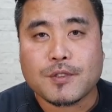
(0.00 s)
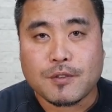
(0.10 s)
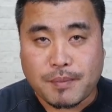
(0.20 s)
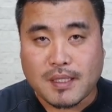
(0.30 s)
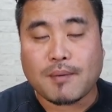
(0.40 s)

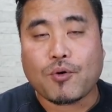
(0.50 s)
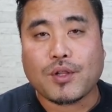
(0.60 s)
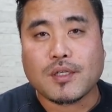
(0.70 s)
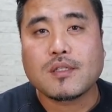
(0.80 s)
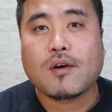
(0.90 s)
음, 바다
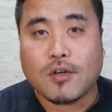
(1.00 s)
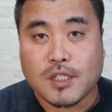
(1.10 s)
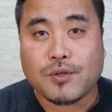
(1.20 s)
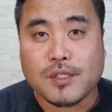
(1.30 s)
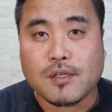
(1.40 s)
보이는
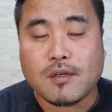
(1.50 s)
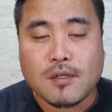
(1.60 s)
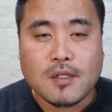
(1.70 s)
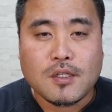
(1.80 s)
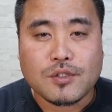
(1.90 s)
거제도에서
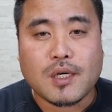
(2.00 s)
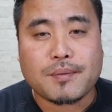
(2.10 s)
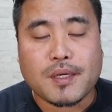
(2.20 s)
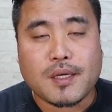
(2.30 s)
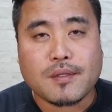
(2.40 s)
저와
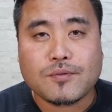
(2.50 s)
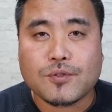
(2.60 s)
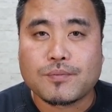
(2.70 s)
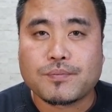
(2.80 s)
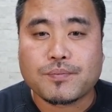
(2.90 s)
함께
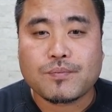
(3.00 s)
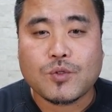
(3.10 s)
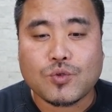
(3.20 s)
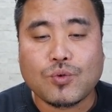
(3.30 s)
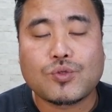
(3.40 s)
좀
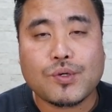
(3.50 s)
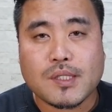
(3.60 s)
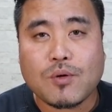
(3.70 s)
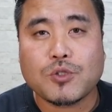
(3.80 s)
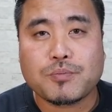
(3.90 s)
좋은 추억
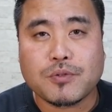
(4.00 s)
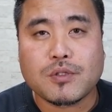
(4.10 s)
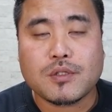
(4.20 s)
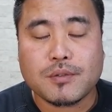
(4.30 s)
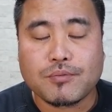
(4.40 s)
쌓고
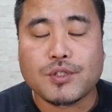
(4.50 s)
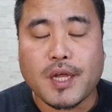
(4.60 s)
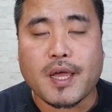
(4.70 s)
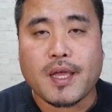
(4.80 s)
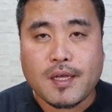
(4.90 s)
싶으신
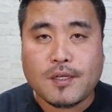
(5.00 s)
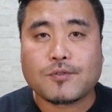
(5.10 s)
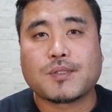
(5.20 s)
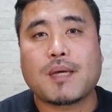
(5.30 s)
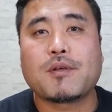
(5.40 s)
분들의
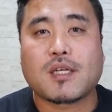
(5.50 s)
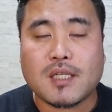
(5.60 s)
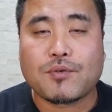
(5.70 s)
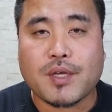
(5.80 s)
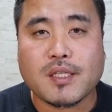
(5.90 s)
좀 참여를
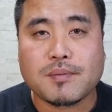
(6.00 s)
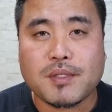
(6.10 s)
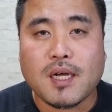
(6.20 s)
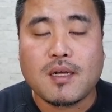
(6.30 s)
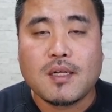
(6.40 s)
기다리고
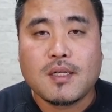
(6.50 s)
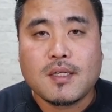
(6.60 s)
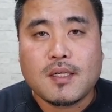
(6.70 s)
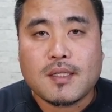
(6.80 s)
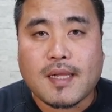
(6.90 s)
있겠습니다.
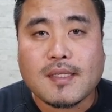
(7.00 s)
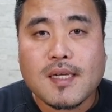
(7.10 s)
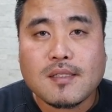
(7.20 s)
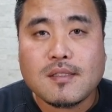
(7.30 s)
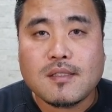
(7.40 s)

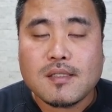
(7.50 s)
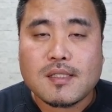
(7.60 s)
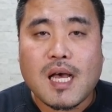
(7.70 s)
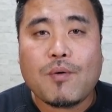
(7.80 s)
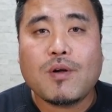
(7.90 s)
날짜는
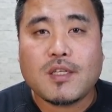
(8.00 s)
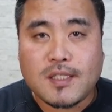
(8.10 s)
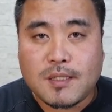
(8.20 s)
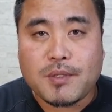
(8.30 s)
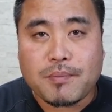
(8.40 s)
4월
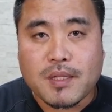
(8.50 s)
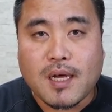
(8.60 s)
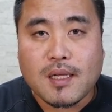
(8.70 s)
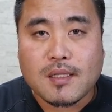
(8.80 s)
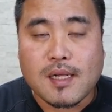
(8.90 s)

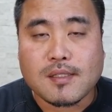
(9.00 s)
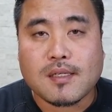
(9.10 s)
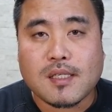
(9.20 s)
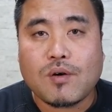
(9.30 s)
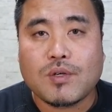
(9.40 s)
20일입니다.
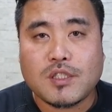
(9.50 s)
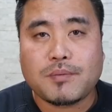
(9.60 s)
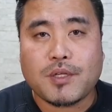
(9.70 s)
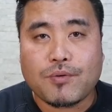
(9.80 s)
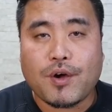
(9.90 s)
날짜는 4월
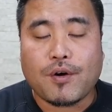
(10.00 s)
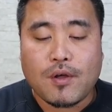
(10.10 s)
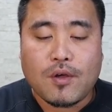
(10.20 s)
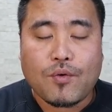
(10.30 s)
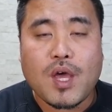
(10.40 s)
20일이고요.
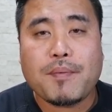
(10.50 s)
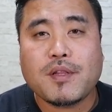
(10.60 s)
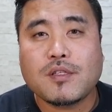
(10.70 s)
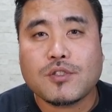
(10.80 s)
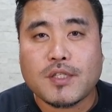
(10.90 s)

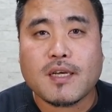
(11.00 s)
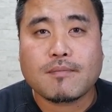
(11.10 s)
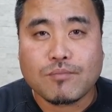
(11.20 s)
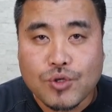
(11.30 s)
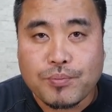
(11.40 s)
회비는
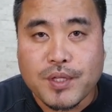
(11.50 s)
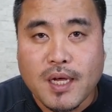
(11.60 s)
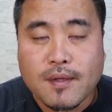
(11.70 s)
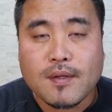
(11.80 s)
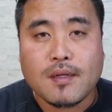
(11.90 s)
전액
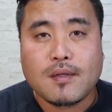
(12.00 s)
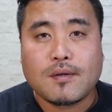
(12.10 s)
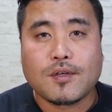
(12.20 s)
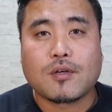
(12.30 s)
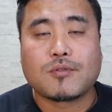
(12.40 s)
무료입니다.
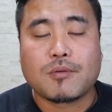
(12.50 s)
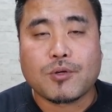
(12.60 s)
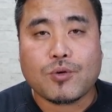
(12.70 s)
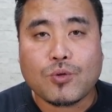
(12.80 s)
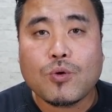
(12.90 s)
여러분들이
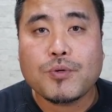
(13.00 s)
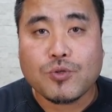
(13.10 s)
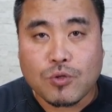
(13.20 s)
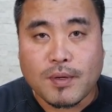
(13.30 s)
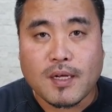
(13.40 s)
뭐 교통비
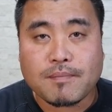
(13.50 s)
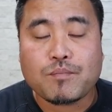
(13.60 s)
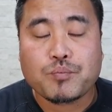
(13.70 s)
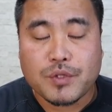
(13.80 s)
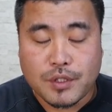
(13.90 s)

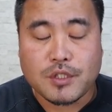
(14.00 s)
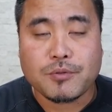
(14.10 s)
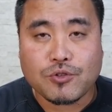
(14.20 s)
정도만 들으시면